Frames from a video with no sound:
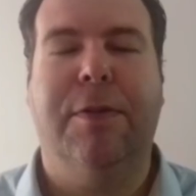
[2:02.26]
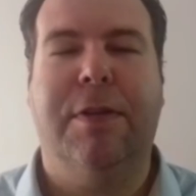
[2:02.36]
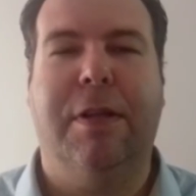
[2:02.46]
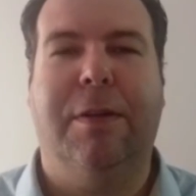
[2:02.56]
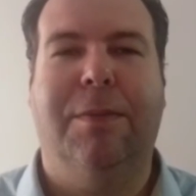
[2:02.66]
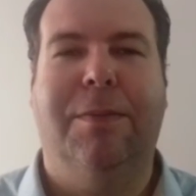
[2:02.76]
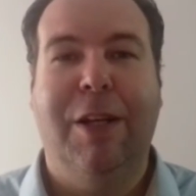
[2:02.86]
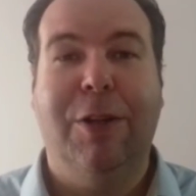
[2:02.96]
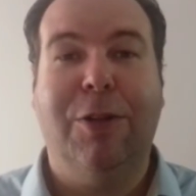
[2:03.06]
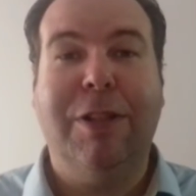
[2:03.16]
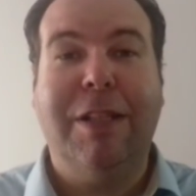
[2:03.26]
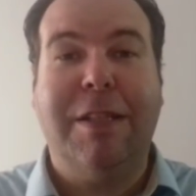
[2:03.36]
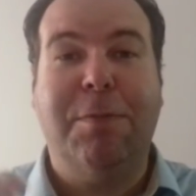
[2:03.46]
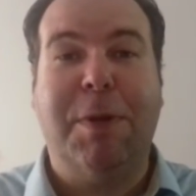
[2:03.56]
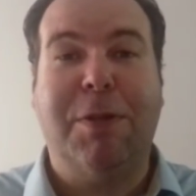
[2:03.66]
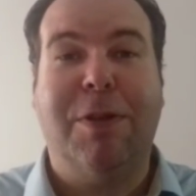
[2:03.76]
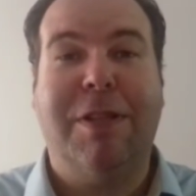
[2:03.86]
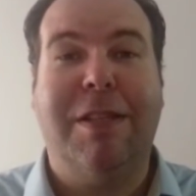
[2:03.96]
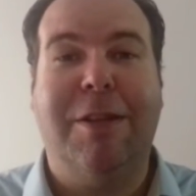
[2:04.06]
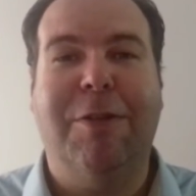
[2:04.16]
com você. Todas as
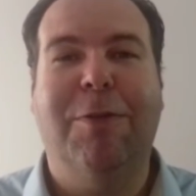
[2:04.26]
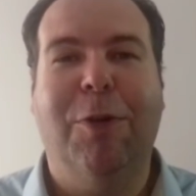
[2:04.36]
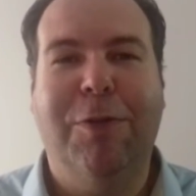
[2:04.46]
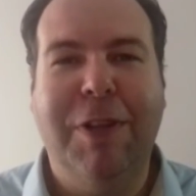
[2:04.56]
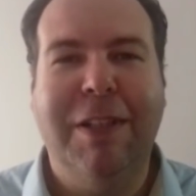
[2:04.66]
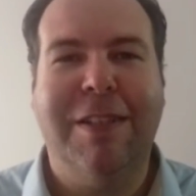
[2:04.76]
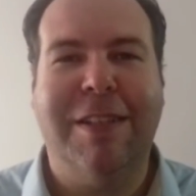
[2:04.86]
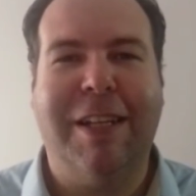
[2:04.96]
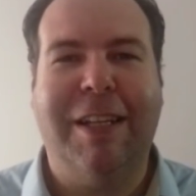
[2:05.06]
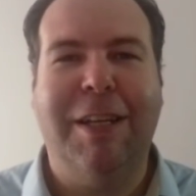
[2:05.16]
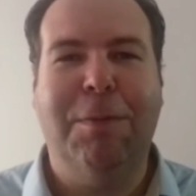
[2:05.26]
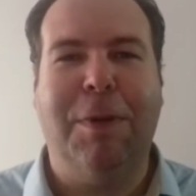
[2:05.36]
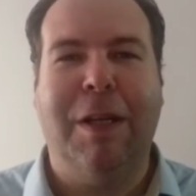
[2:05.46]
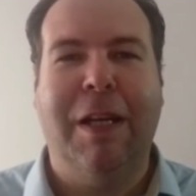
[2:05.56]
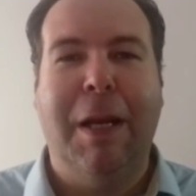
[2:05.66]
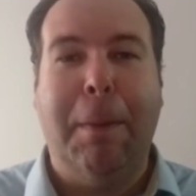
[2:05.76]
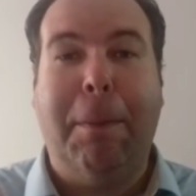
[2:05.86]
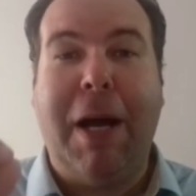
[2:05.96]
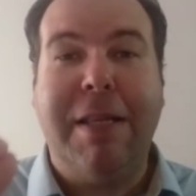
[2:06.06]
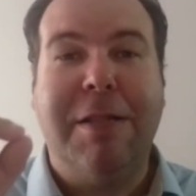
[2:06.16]
pessoas que estão envolvidas na equipe
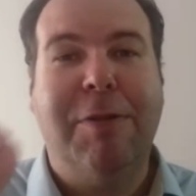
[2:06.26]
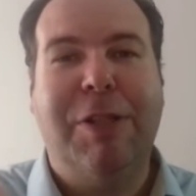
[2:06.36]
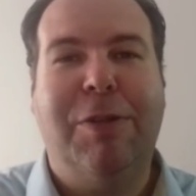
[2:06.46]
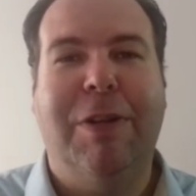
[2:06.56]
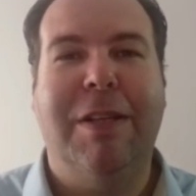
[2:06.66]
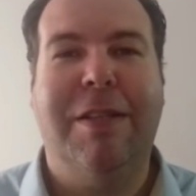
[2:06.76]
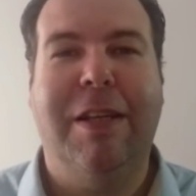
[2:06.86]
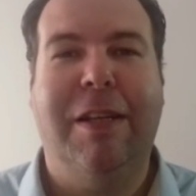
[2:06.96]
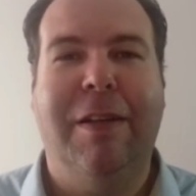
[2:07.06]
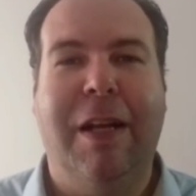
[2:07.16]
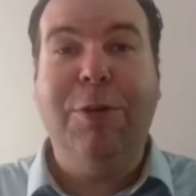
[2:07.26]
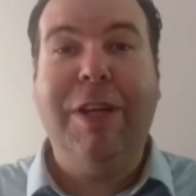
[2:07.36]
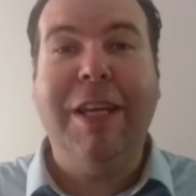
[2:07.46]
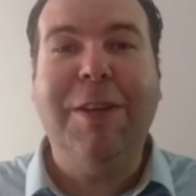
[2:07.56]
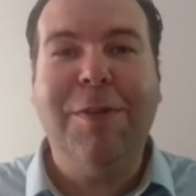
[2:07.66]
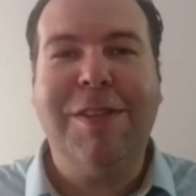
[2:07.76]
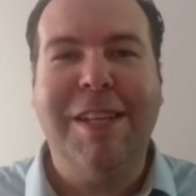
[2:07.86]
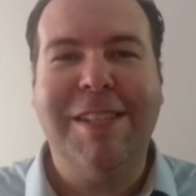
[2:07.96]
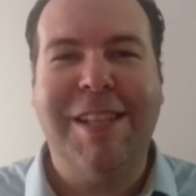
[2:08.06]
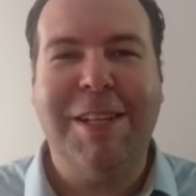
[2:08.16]
passam a te conhecer. E o que, que
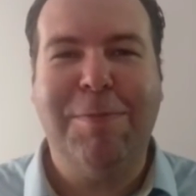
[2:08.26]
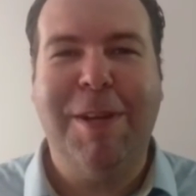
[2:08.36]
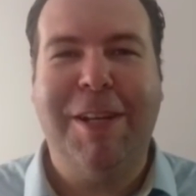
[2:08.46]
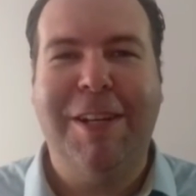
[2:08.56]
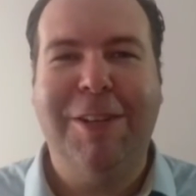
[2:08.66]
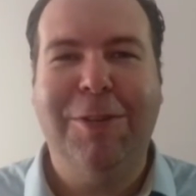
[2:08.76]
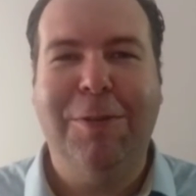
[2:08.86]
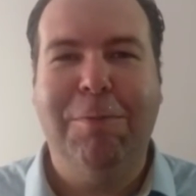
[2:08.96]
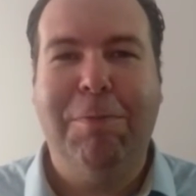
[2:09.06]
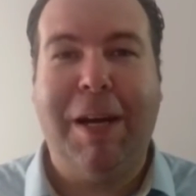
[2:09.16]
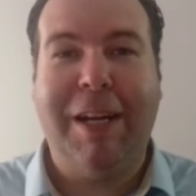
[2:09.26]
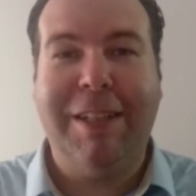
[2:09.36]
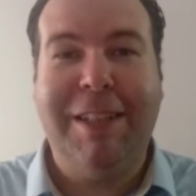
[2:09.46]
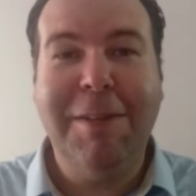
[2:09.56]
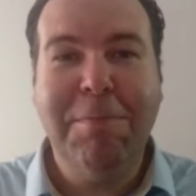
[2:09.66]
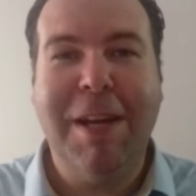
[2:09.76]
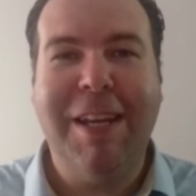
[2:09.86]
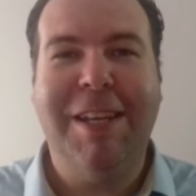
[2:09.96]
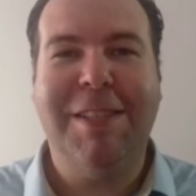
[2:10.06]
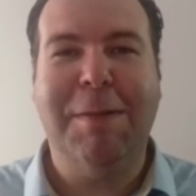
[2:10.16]
você está esperando para
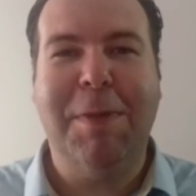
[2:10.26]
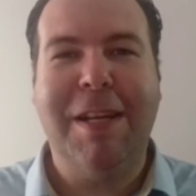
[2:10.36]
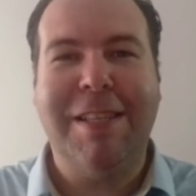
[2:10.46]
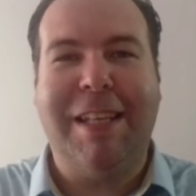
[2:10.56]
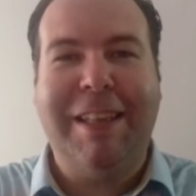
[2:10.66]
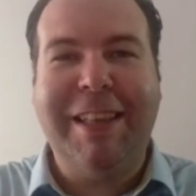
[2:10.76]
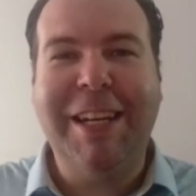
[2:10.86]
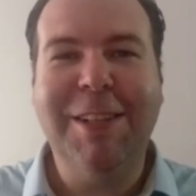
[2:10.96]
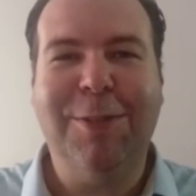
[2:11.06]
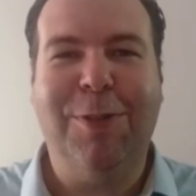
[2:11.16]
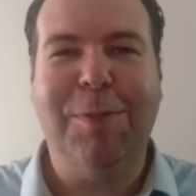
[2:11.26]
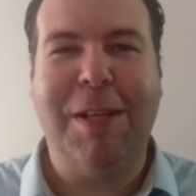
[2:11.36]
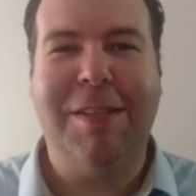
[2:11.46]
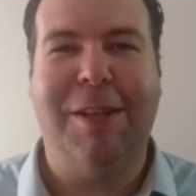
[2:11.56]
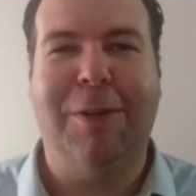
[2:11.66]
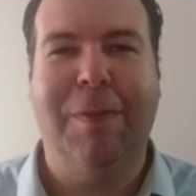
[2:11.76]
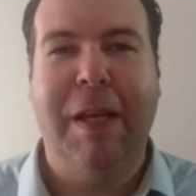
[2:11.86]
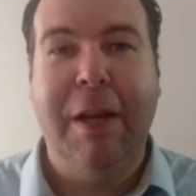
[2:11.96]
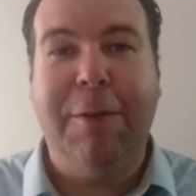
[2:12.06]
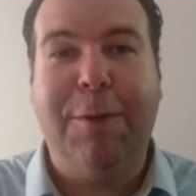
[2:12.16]
também receber essa transformação?
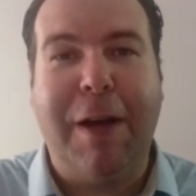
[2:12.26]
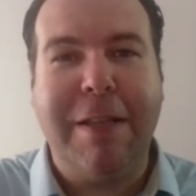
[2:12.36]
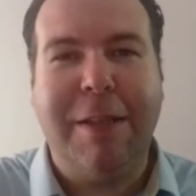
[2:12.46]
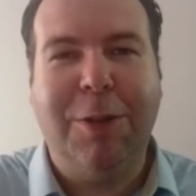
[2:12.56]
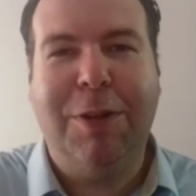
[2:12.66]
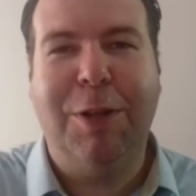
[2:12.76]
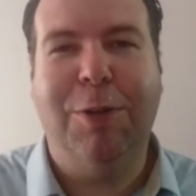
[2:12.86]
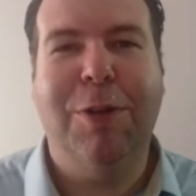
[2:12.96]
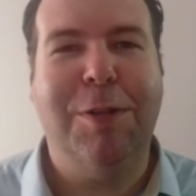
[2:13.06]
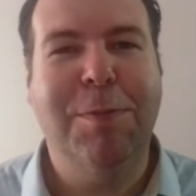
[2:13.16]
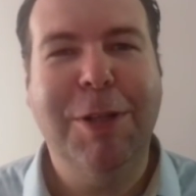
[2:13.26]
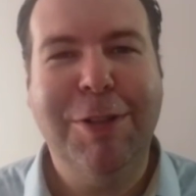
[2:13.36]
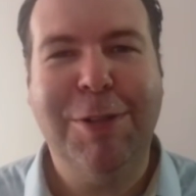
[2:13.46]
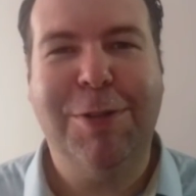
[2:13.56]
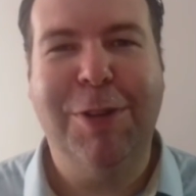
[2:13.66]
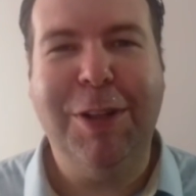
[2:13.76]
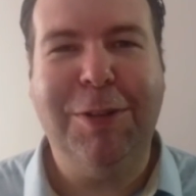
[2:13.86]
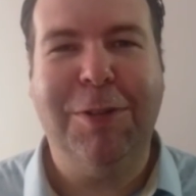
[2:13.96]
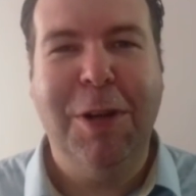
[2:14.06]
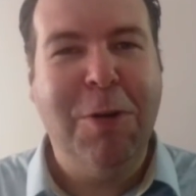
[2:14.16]
Faça do teu
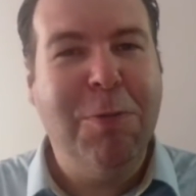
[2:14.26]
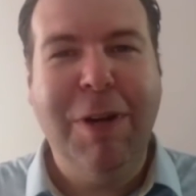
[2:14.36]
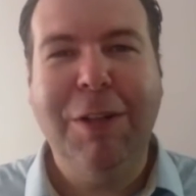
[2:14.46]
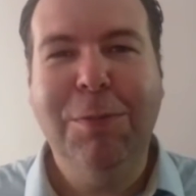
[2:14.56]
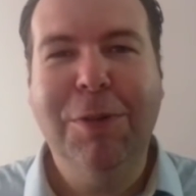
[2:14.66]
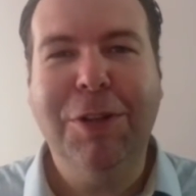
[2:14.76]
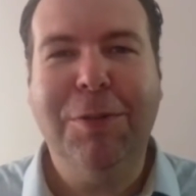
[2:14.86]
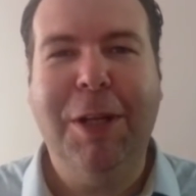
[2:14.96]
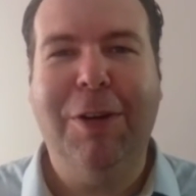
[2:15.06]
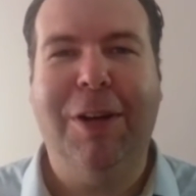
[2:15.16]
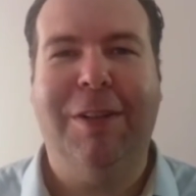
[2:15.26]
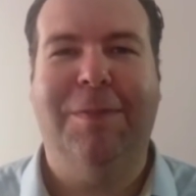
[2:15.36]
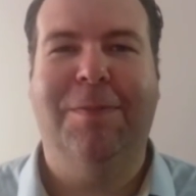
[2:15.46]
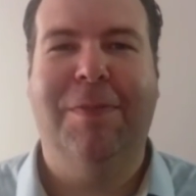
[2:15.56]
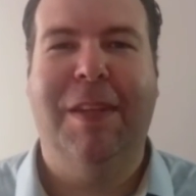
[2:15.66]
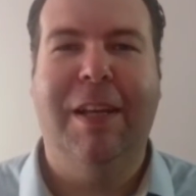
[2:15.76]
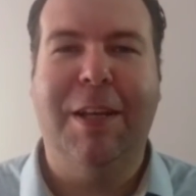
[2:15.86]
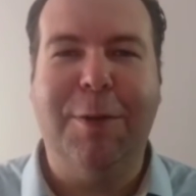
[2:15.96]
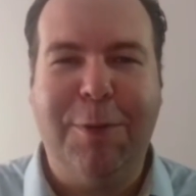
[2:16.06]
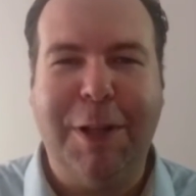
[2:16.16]
2018 um ano muito melhor.
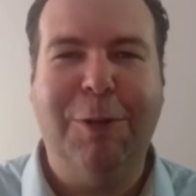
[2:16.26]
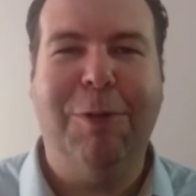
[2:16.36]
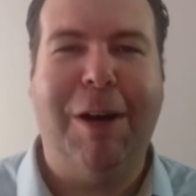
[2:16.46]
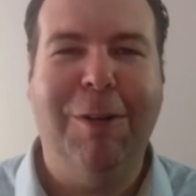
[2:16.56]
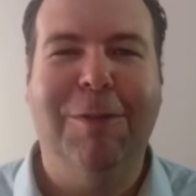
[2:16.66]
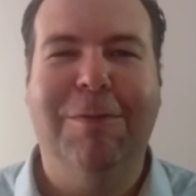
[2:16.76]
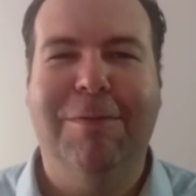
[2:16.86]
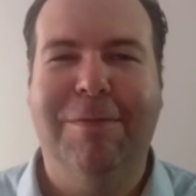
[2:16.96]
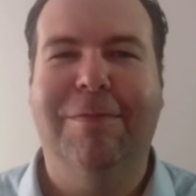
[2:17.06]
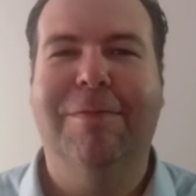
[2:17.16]
Efeitual